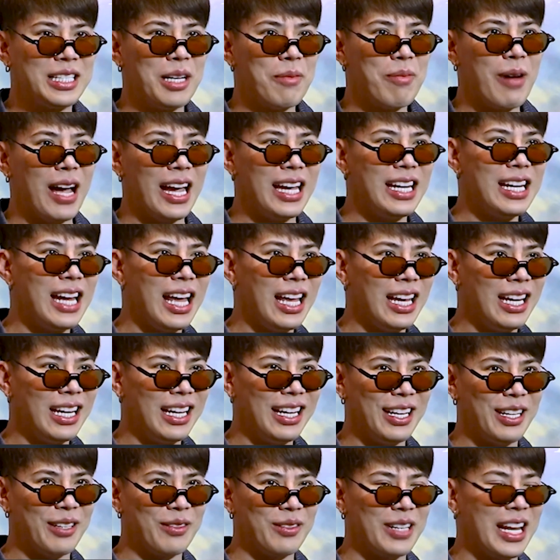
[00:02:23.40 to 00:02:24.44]
เซอร์ไพรส์ใน
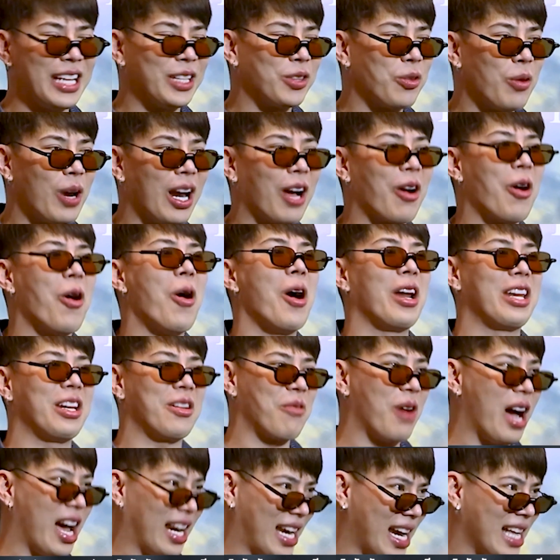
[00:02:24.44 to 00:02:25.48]
ในตัวละครดี
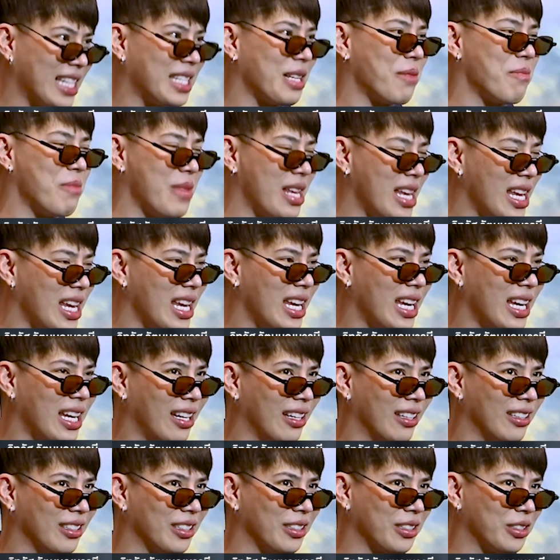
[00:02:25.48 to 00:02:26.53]
กว่าน่าจะมี
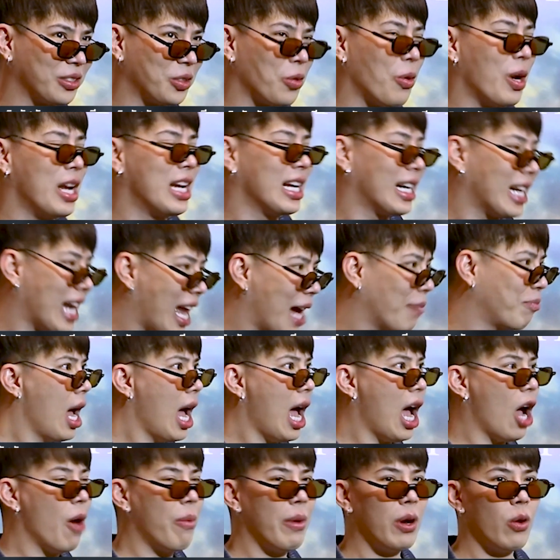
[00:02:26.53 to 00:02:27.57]
ตัวลึกลับ
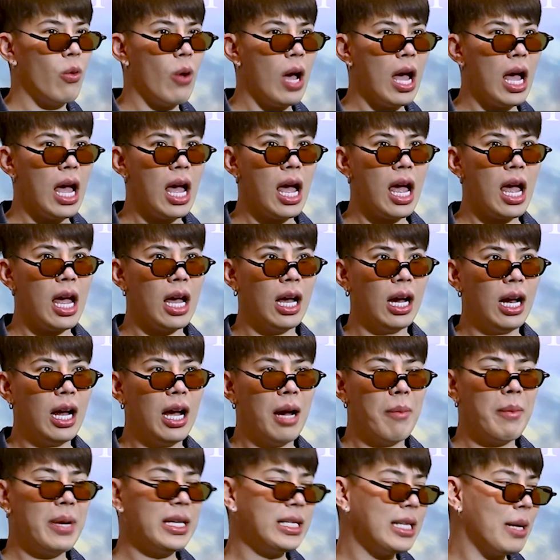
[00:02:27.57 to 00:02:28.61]
เอาเป็นว่า
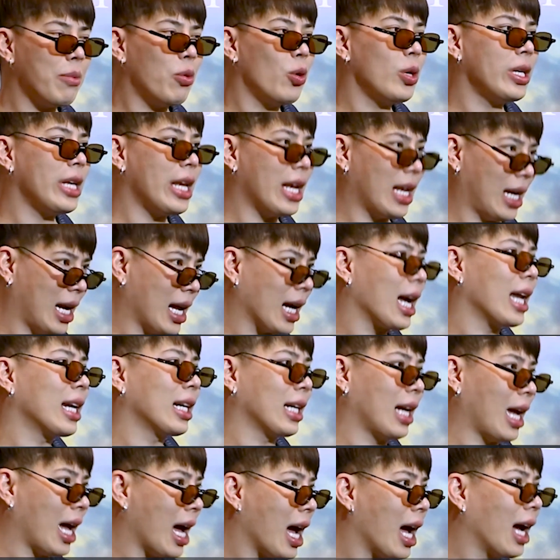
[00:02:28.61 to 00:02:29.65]
ไม่ใช่ผู้หญิงละกัน
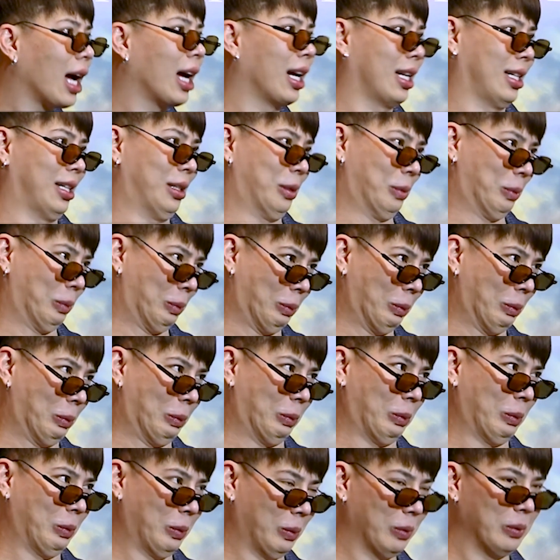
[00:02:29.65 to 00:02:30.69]
ค่ะ
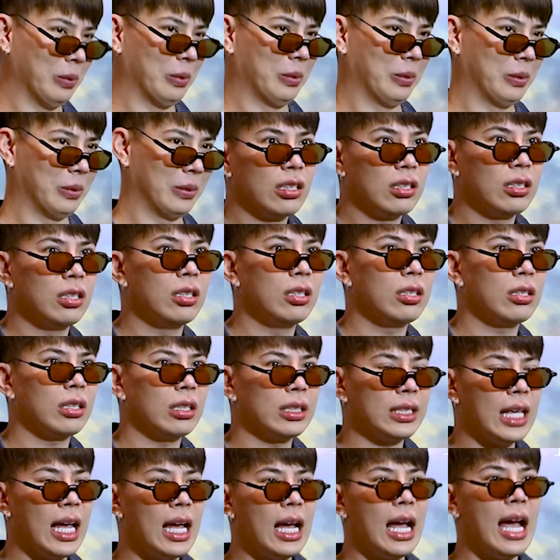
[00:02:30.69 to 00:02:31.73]
คือ
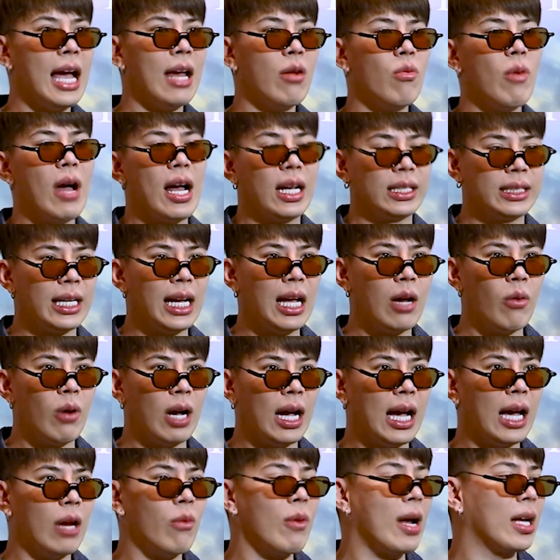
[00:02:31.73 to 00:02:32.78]
ถ้าคาดหวังใช้คำ
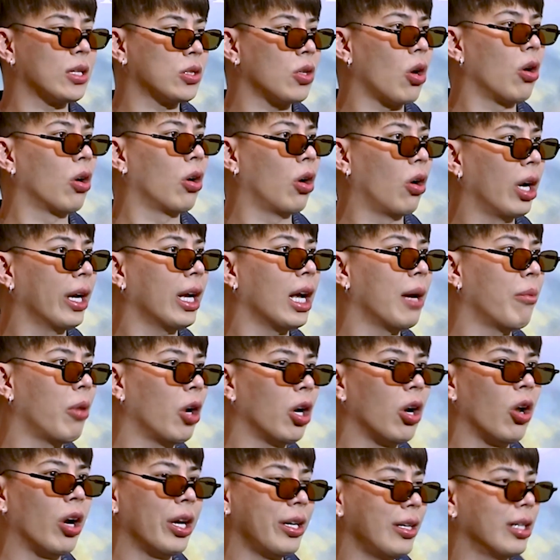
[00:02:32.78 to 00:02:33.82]
ว่าคาดหวัง200ค่ะเพ
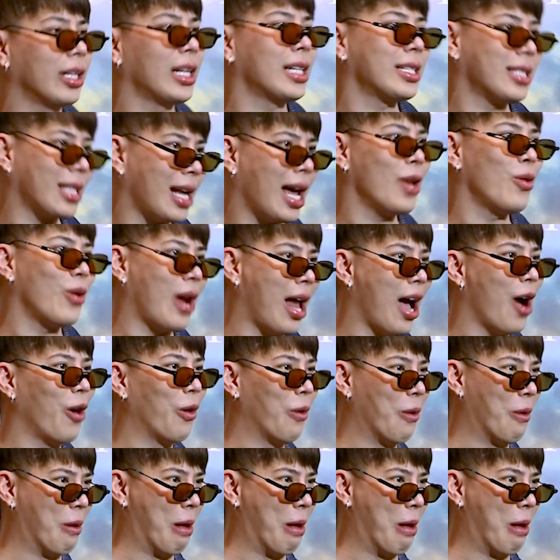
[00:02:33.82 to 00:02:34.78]
ราะร้อยหนึ่งน่าจะได้อยู่แล้ว